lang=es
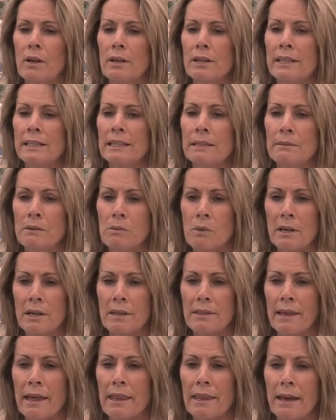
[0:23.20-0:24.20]

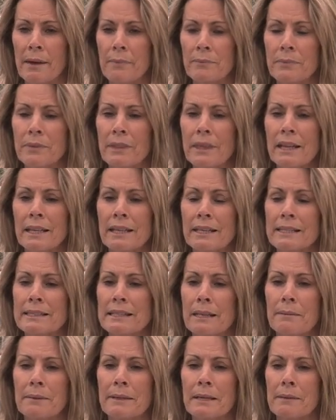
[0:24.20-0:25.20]
individualizada y
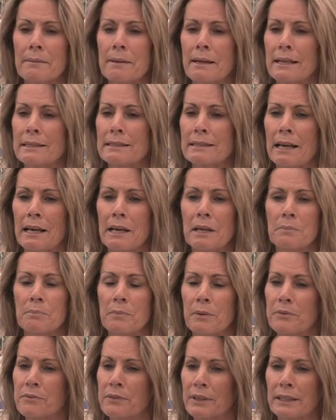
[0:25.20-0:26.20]
saben que van a estar
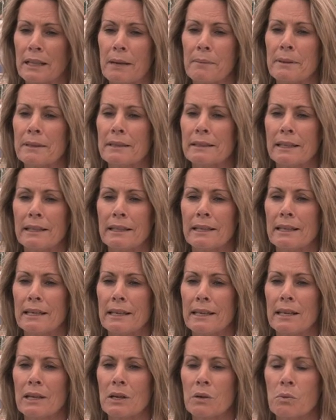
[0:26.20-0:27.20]

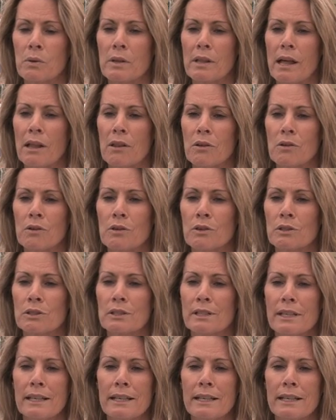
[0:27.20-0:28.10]
perfectamente cuidados,